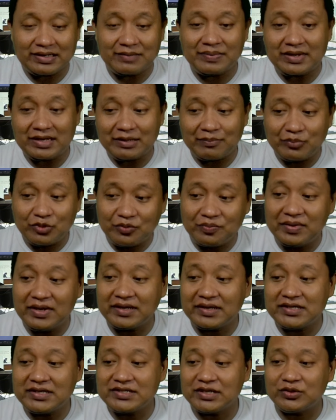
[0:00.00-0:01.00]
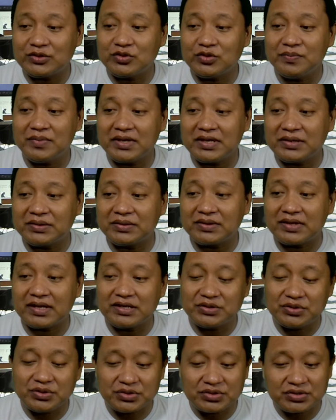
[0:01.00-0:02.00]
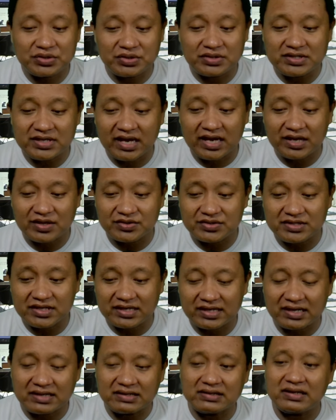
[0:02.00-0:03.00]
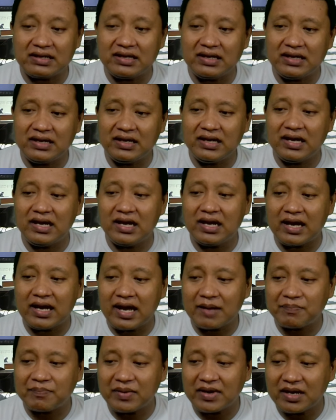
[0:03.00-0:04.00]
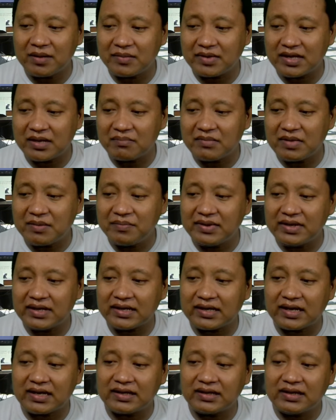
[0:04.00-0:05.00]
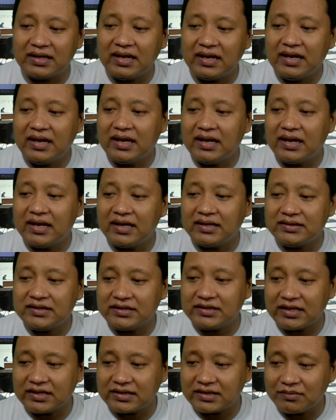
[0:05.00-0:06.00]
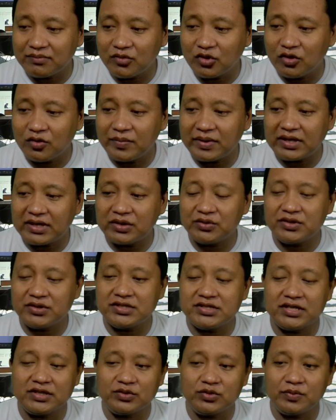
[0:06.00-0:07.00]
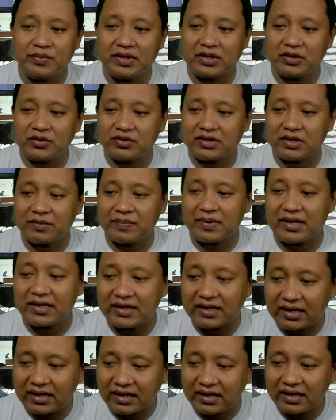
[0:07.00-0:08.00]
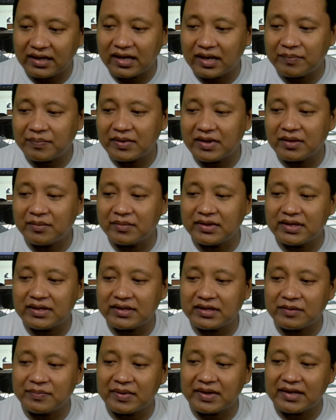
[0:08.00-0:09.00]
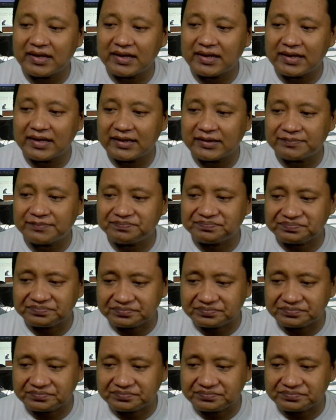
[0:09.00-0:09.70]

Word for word: kepada publik di situ begitu kan, justru seharusnya kan uh, apa namanya memberikan uh, titik temu begitu di situ begitu kepada apa namanya kepada